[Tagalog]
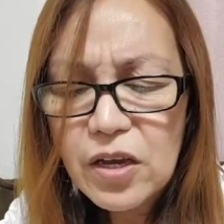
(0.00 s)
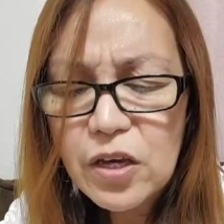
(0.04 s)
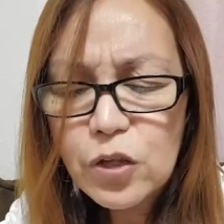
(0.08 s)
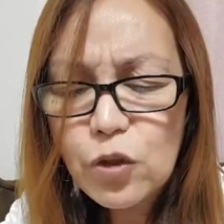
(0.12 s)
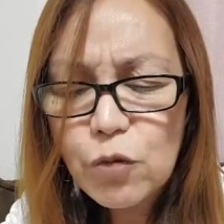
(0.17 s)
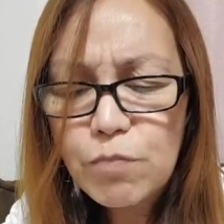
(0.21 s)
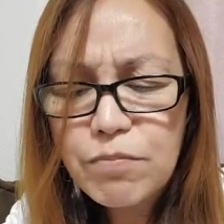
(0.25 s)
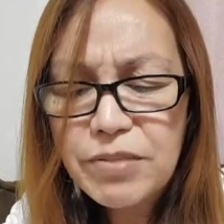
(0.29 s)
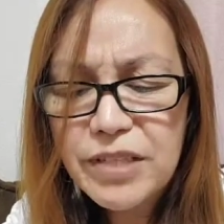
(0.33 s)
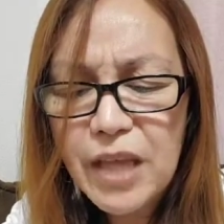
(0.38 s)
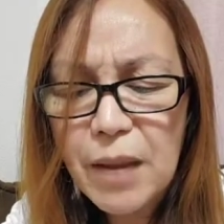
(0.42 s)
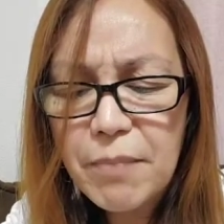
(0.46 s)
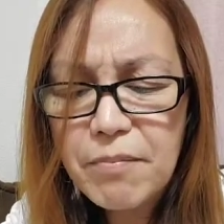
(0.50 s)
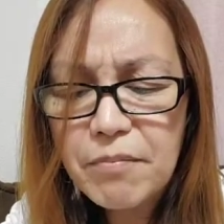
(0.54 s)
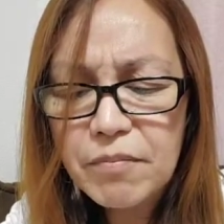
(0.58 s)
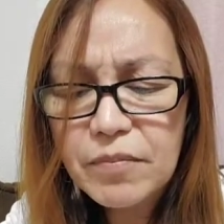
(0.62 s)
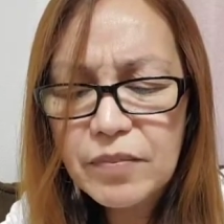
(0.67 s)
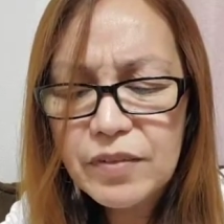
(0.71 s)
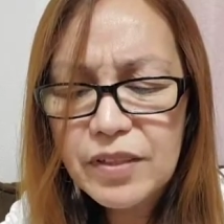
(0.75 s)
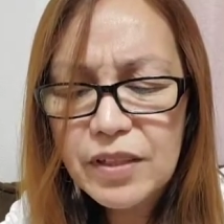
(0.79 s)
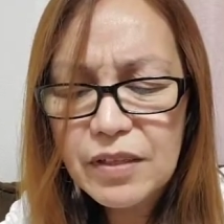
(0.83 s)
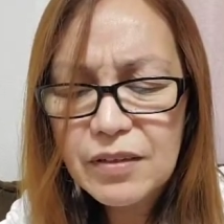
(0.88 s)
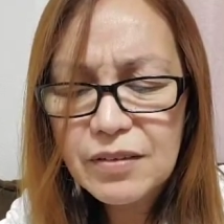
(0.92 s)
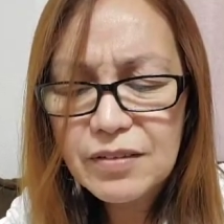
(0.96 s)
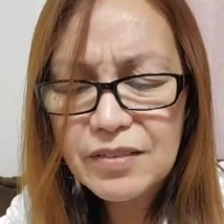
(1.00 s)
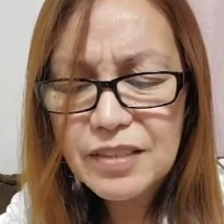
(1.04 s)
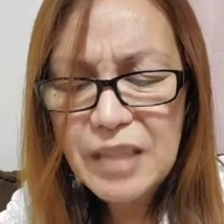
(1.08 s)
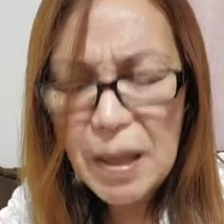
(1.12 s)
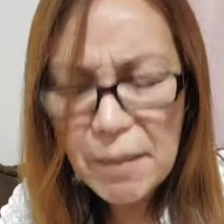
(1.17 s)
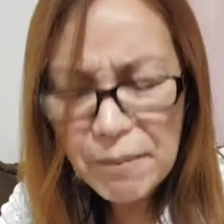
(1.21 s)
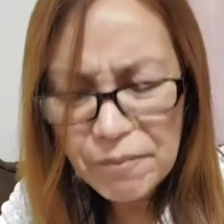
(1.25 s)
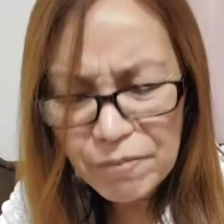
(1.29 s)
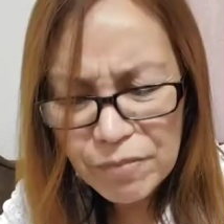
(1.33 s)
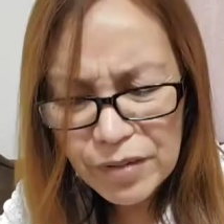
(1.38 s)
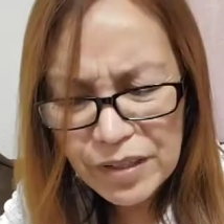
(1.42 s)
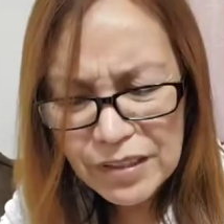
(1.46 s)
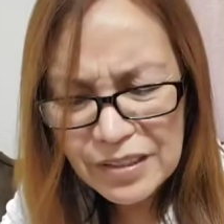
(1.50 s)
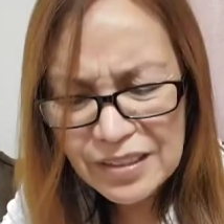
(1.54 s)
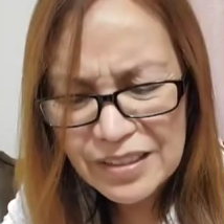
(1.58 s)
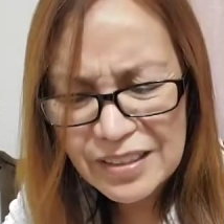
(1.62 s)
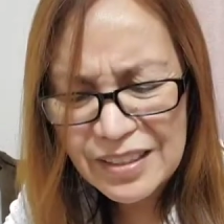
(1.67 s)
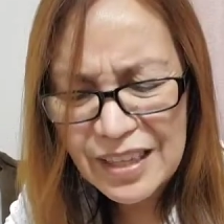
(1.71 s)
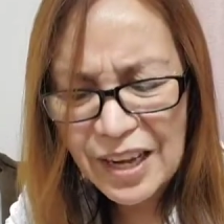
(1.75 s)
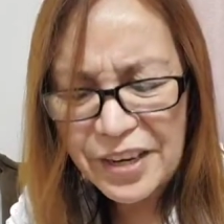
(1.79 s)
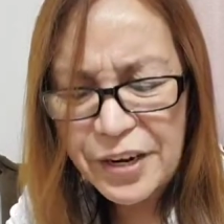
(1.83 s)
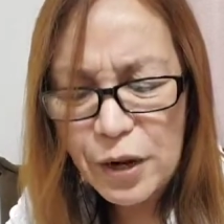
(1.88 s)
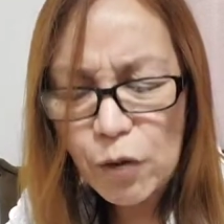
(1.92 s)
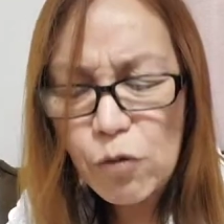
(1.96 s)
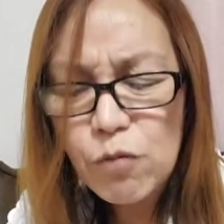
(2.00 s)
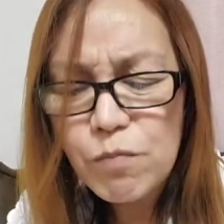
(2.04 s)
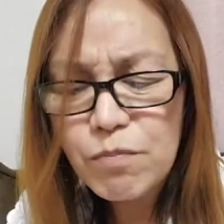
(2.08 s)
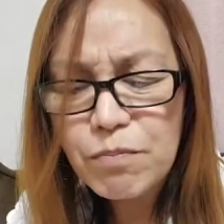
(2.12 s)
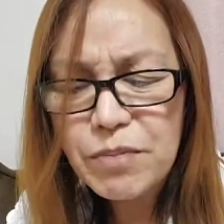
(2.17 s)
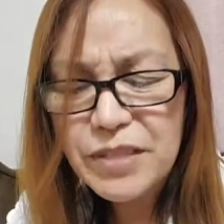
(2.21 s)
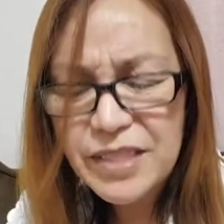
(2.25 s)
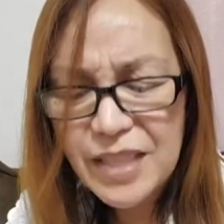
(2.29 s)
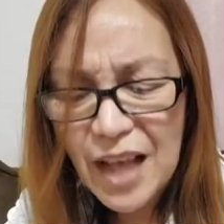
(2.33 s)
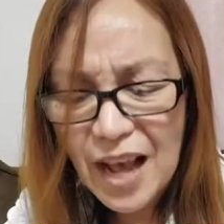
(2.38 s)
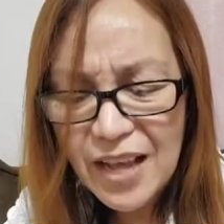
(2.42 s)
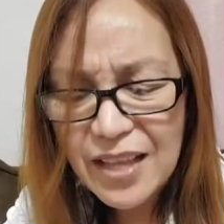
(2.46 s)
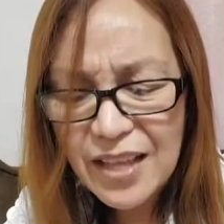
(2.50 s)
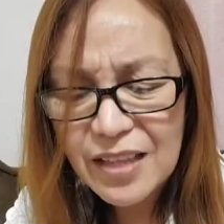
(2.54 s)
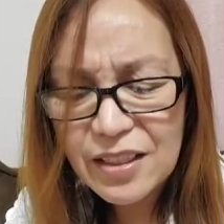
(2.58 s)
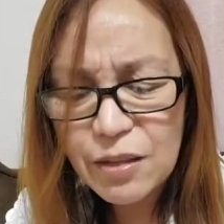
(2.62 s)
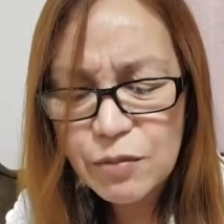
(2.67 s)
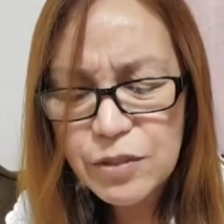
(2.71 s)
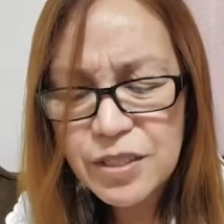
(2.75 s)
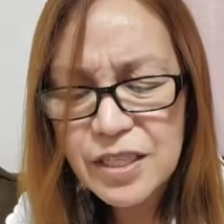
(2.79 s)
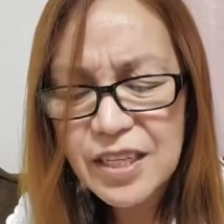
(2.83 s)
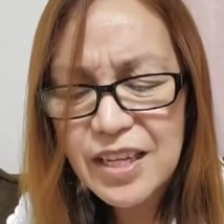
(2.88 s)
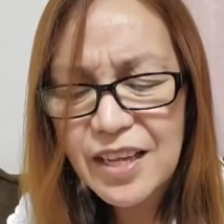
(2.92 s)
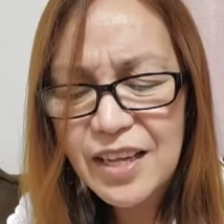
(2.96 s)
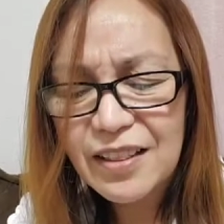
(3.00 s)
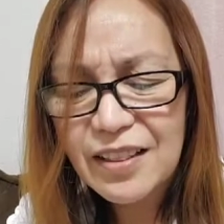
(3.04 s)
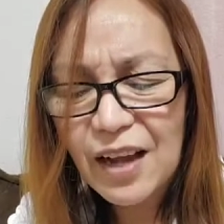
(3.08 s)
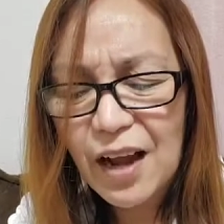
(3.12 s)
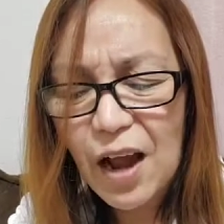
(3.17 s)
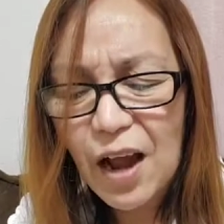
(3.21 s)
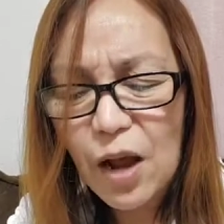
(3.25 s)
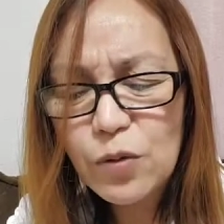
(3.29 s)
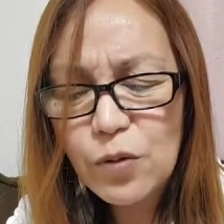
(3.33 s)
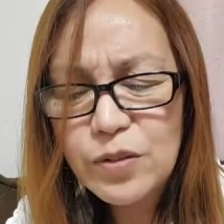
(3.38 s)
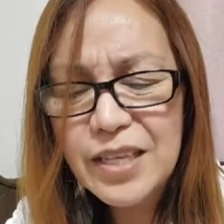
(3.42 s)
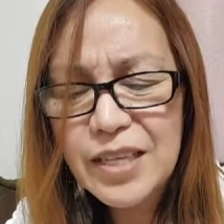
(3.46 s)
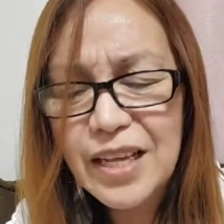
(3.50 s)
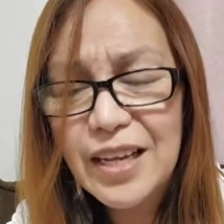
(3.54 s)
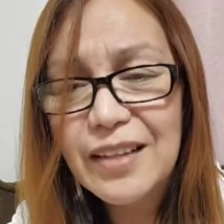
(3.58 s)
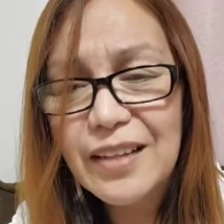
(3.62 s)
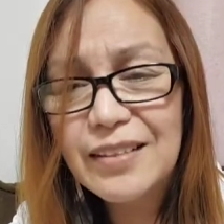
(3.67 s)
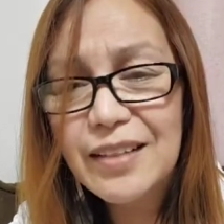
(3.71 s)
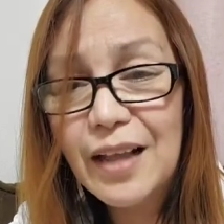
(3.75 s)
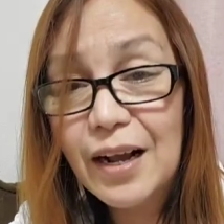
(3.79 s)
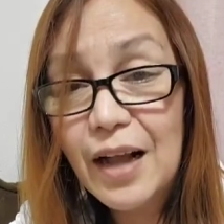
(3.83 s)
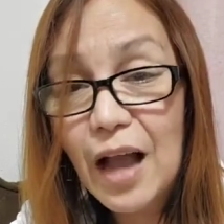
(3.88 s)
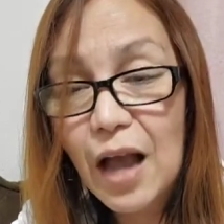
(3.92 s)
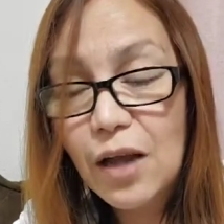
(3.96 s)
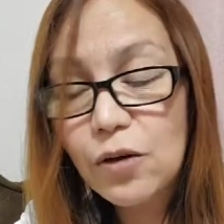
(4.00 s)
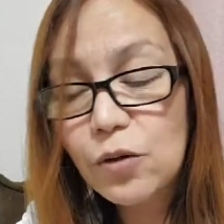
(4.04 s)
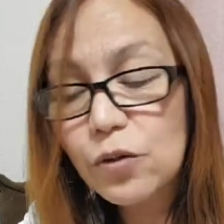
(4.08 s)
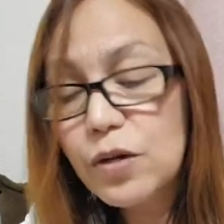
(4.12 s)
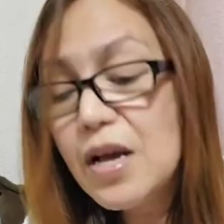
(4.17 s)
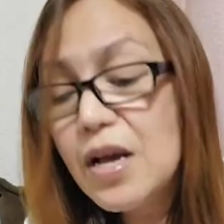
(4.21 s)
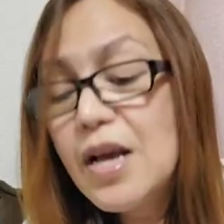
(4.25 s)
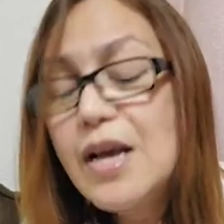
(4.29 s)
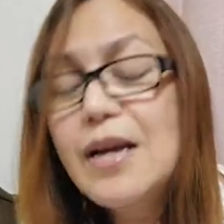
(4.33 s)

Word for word: ito Bisaya na kadakong Bisaya tapos sigig Tagalog sigig Tagalog